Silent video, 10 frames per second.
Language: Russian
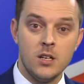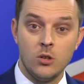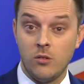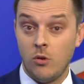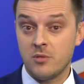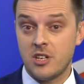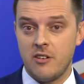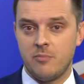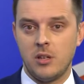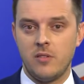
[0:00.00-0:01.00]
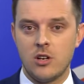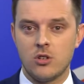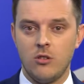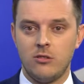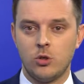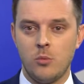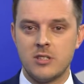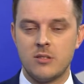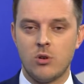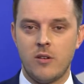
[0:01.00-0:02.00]
Но в Омске в подвале жилого дома
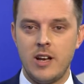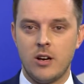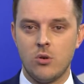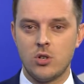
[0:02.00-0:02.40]
замуровали кошек.